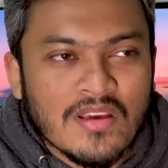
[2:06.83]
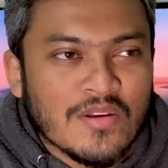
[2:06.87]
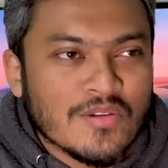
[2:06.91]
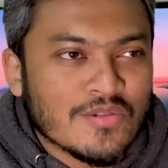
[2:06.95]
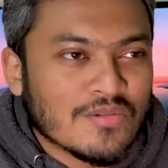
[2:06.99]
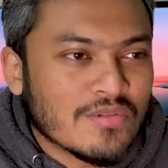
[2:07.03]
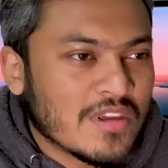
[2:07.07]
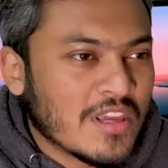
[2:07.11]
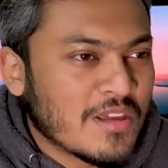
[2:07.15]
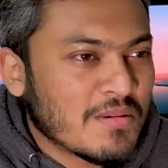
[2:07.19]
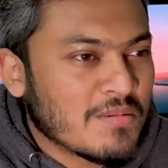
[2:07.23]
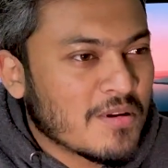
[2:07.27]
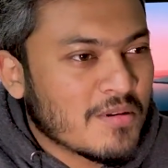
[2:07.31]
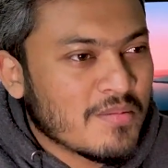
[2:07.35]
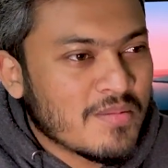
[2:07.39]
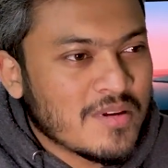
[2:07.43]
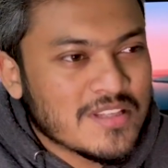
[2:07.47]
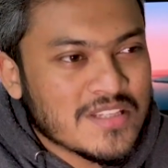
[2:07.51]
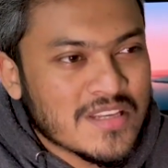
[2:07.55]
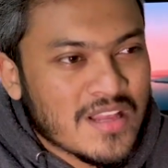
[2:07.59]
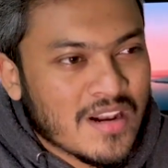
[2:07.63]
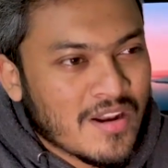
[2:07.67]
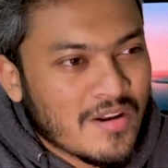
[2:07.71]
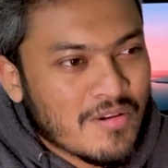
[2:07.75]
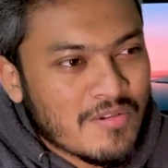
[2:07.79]
সো এভাবেই
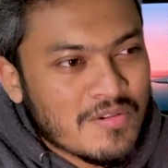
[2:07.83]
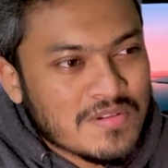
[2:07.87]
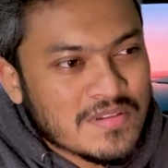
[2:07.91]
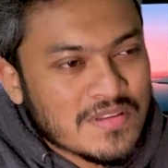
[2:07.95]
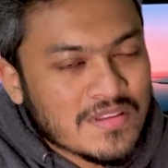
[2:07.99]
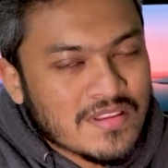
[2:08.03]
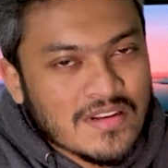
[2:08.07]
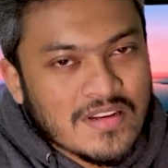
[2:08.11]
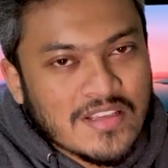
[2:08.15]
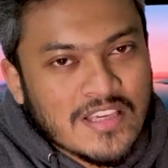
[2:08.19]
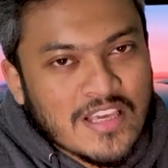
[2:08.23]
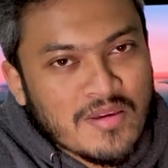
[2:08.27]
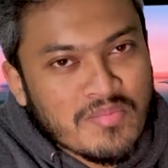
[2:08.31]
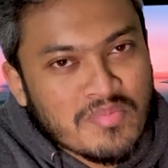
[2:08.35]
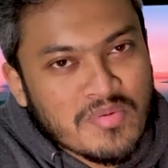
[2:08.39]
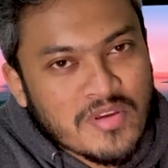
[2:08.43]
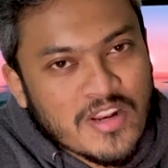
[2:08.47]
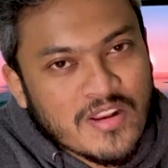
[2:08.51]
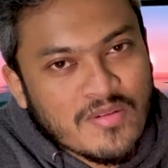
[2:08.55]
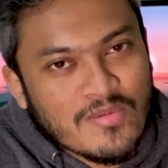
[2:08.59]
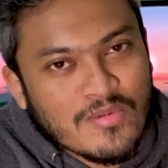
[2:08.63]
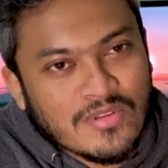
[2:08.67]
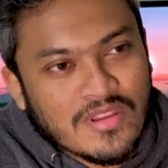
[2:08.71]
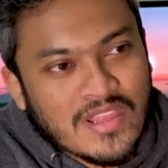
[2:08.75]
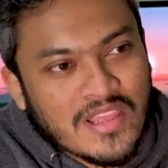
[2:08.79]
চালানো হয়েছে দেন
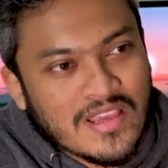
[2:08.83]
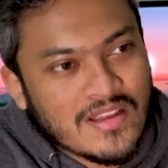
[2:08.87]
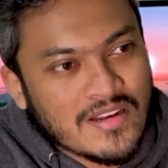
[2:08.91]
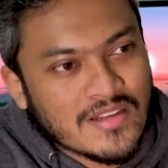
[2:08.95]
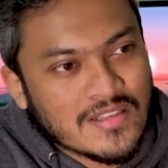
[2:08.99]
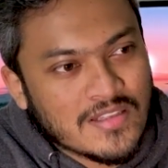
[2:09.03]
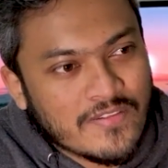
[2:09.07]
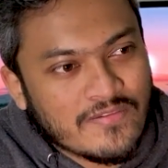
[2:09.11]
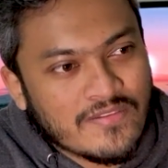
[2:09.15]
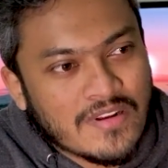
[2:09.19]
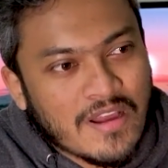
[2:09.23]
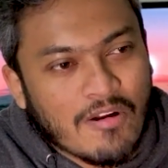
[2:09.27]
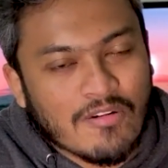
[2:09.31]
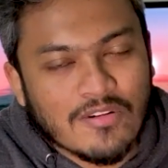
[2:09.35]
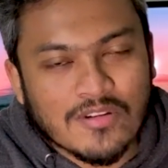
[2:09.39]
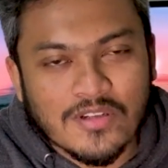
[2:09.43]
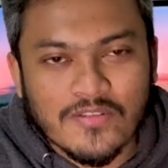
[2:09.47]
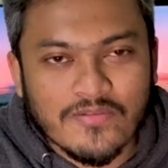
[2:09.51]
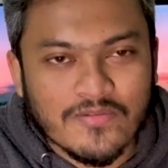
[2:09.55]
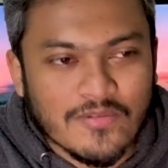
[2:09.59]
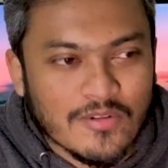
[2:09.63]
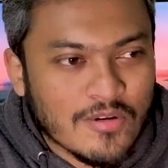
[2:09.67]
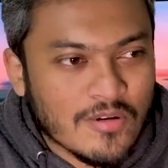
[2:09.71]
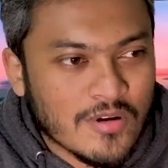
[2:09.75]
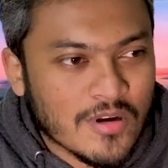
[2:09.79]
কেপিআরের মধ্যে অ্যাগ্রেসিভ
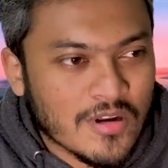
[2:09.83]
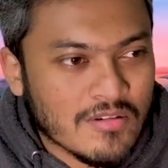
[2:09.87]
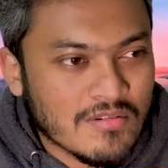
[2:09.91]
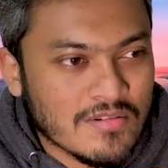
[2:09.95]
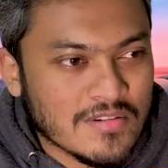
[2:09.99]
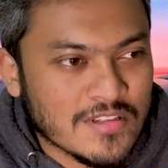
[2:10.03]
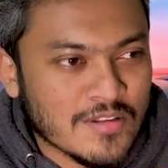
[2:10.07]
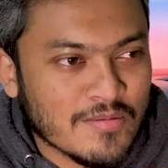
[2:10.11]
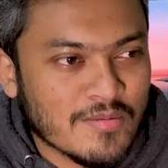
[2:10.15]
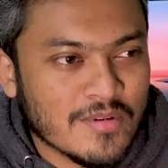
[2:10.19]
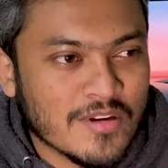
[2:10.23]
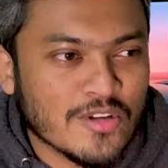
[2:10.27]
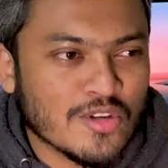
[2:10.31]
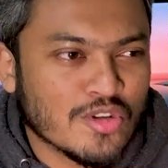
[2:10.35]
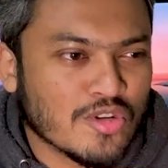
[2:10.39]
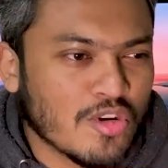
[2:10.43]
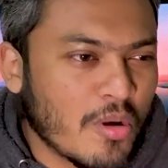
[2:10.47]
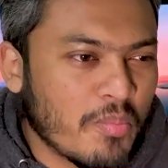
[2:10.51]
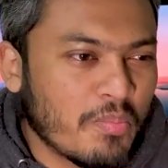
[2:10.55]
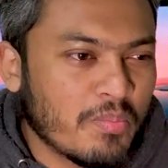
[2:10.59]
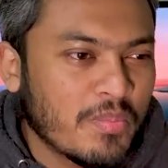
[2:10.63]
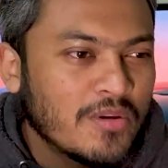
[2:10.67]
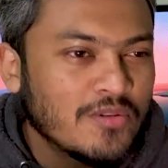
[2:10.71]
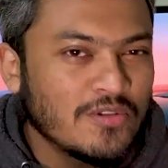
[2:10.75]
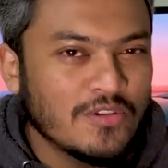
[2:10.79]
শিফটও করা হয়েছে মানে সব
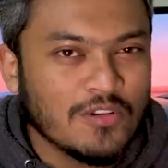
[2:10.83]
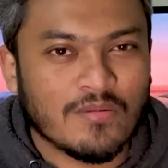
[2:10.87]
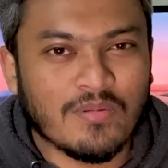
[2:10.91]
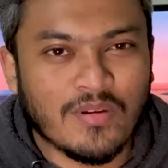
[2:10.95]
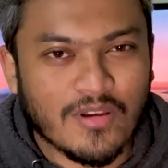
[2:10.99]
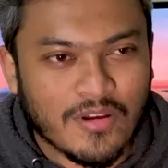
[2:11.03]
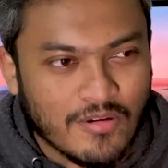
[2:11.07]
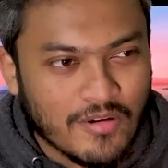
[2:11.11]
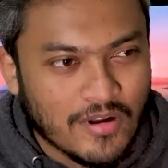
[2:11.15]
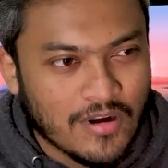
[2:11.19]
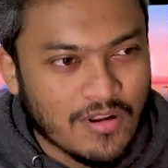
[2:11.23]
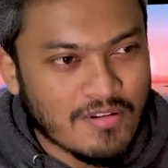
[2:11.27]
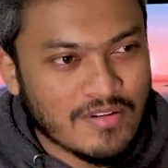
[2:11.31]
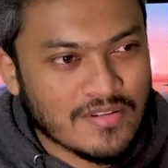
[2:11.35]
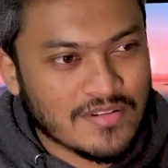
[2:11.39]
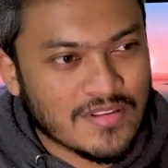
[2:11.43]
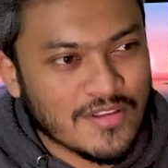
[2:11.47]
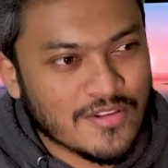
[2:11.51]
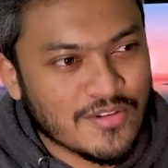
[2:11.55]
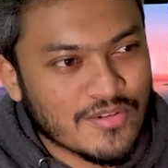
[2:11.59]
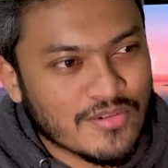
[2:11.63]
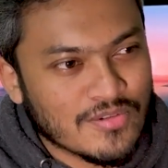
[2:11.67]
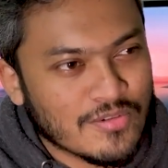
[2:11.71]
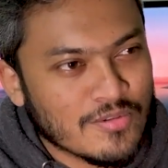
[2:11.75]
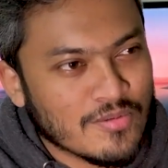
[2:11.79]
কিছু এভাবেই করা হয়েছে
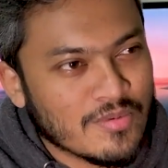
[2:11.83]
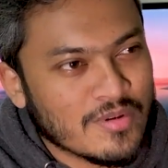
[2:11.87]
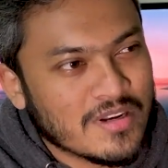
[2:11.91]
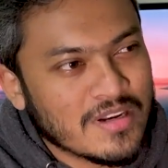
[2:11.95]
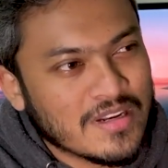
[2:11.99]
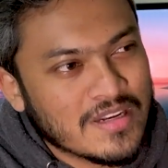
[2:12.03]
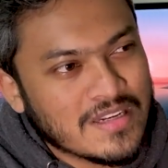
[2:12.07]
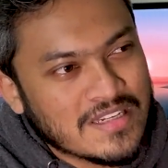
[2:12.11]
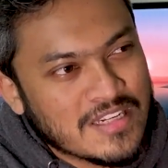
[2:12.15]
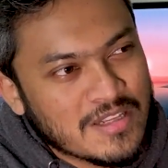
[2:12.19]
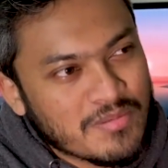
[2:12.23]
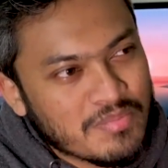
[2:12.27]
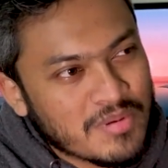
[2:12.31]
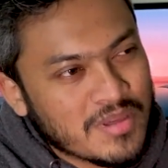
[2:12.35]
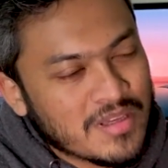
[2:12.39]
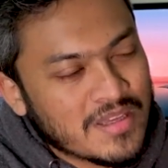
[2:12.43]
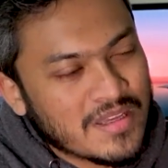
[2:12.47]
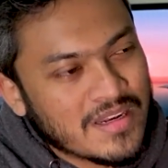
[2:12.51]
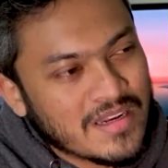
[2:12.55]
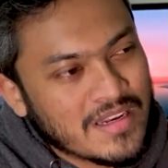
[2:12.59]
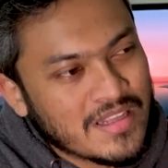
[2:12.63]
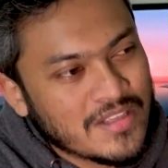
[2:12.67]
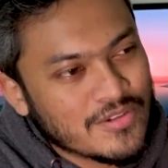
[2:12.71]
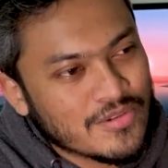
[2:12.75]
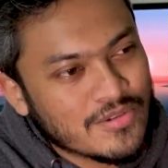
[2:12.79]
এই জন্য মানে
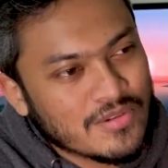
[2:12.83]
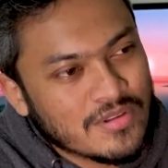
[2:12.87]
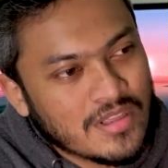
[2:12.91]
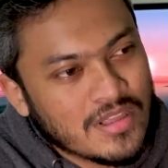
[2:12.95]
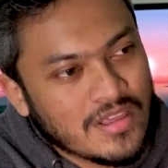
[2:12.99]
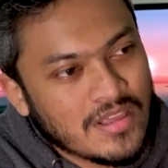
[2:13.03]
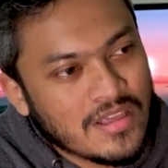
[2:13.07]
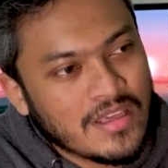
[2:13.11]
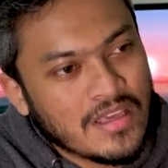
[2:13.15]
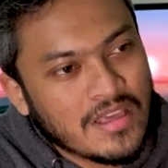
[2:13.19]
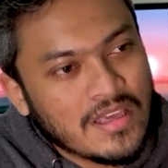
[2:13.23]
টিপিক্যালি যদি